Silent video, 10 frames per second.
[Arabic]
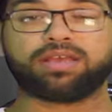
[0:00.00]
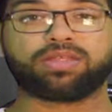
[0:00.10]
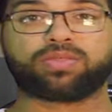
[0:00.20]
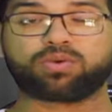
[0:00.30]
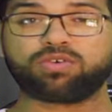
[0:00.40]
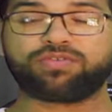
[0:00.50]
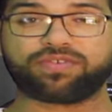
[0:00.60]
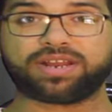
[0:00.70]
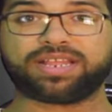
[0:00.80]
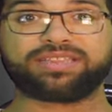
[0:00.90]

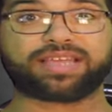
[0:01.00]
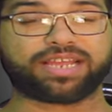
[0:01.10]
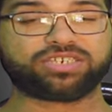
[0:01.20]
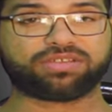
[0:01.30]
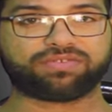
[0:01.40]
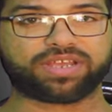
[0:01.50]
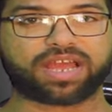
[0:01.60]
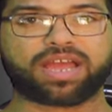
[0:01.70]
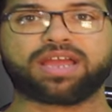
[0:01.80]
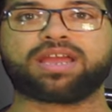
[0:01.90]
الظروف اللي انت عشت
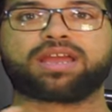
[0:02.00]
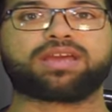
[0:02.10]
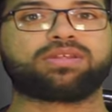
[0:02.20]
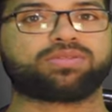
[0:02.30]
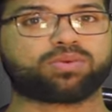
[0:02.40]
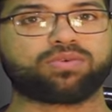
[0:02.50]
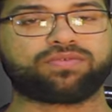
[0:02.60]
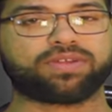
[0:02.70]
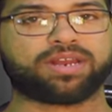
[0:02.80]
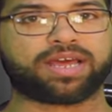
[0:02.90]
فيها غير
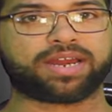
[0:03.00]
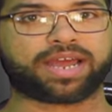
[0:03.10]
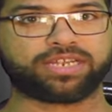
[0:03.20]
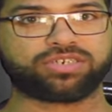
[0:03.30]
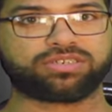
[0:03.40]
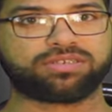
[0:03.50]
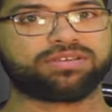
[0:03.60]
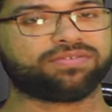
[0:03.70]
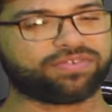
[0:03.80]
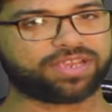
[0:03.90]
الظروف اللي انا عشت
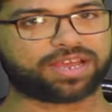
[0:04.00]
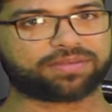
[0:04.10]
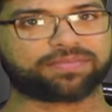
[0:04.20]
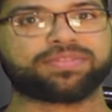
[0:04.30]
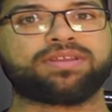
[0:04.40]
فيها